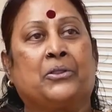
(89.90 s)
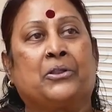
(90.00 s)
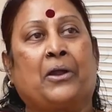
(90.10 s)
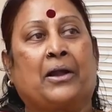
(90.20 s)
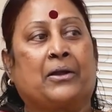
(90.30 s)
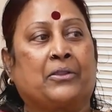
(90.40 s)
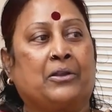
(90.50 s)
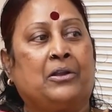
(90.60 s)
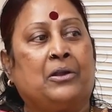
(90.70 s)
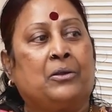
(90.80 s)
ఇద్దరు అక్క
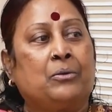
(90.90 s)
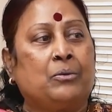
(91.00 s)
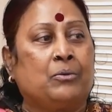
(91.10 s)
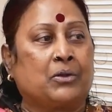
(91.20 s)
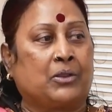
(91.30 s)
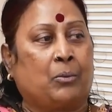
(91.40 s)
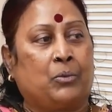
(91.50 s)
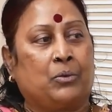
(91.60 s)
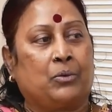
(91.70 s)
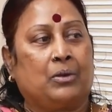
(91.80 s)
చెల్లెళ్ళు ఒక
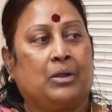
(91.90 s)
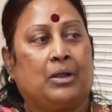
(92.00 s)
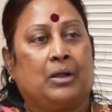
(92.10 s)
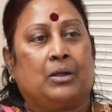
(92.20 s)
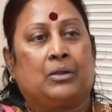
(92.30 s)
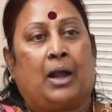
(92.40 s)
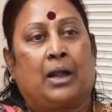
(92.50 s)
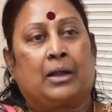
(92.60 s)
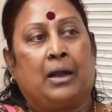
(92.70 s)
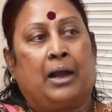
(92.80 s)
తమ్ముడు
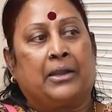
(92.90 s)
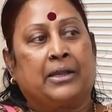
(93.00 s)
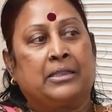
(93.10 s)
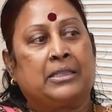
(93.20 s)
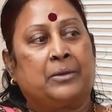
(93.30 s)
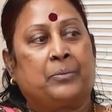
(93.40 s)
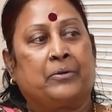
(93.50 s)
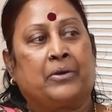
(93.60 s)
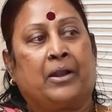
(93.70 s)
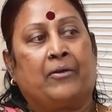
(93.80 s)
అక్క హరికథలు
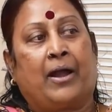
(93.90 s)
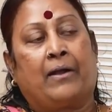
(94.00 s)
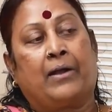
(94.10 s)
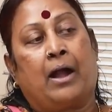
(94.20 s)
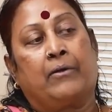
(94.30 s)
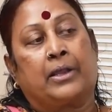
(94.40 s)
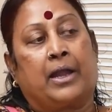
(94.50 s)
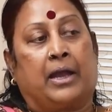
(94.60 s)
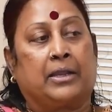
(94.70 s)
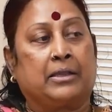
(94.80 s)
చెప్పేవారు ఆవిడ
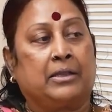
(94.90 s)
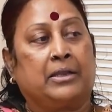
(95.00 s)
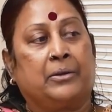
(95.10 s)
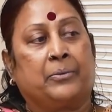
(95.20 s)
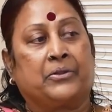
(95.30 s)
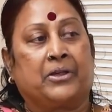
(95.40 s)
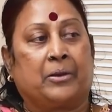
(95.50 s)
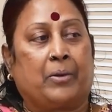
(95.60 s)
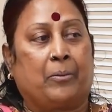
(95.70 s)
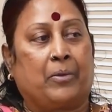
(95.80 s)
ఆవిడకి హరికథలు
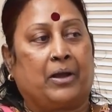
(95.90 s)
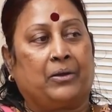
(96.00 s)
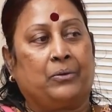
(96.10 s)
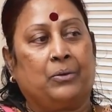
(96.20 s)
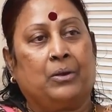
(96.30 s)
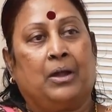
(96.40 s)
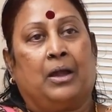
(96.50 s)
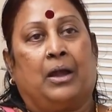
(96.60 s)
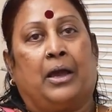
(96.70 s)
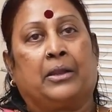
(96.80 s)
నేర్పించారు మా అమ్మగారు
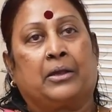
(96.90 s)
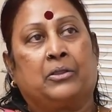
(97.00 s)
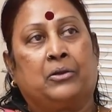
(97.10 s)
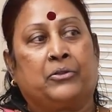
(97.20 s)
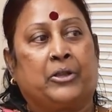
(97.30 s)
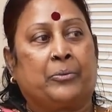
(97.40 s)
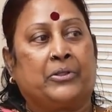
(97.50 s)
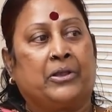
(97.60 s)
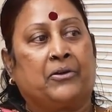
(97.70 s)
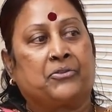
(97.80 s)
హరికథలు
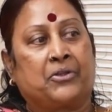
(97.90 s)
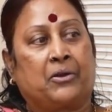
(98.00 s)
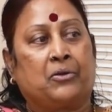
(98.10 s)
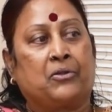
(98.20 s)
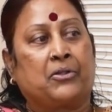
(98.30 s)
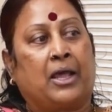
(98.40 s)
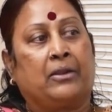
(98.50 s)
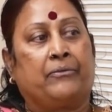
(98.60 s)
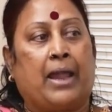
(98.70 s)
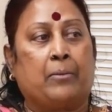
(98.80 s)
తిరుపతి దేవస్థానంలో
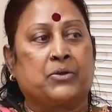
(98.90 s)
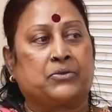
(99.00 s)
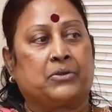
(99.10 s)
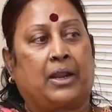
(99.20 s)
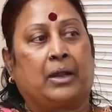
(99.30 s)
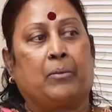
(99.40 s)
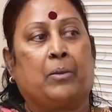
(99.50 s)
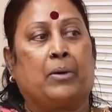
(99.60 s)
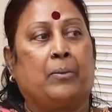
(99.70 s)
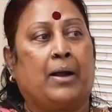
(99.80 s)
చాలా ఫేమస్
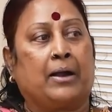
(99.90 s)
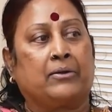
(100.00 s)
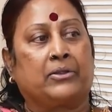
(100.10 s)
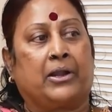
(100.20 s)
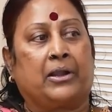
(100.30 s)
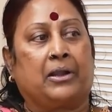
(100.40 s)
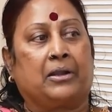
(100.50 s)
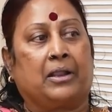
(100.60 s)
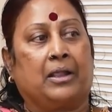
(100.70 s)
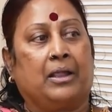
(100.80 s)
రంగమాంబ భాగవతారని
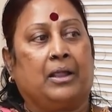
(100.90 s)
అంటే